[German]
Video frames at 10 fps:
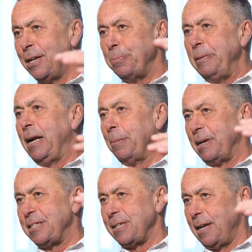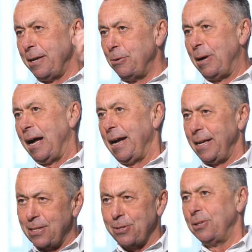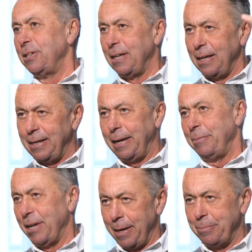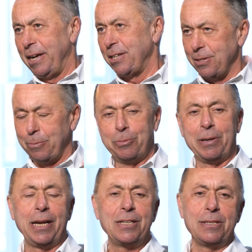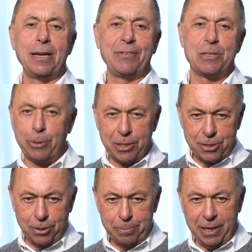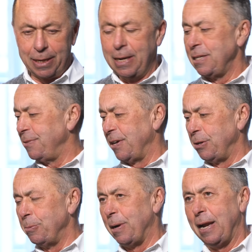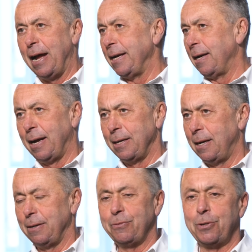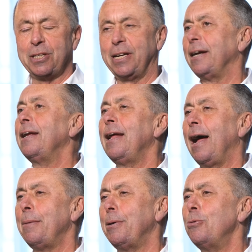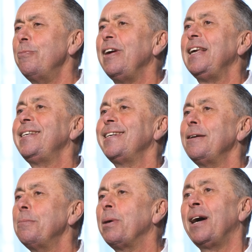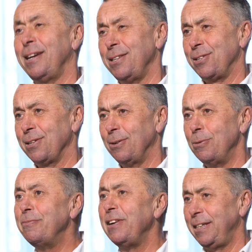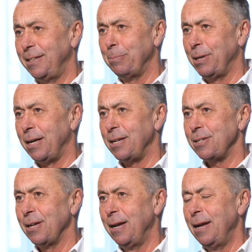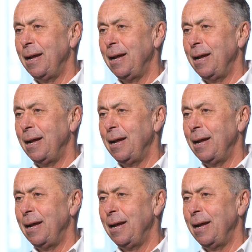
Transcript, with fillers: Spiegel-Bestseller Nummer eins und in dem Jahr, im nächsten, im übernächsten Jahr. Was wollen Sie noch mehr? Sie werden überall eingeladen, halten Vorträge. Aber um welchen Preis? Um welchen Preis?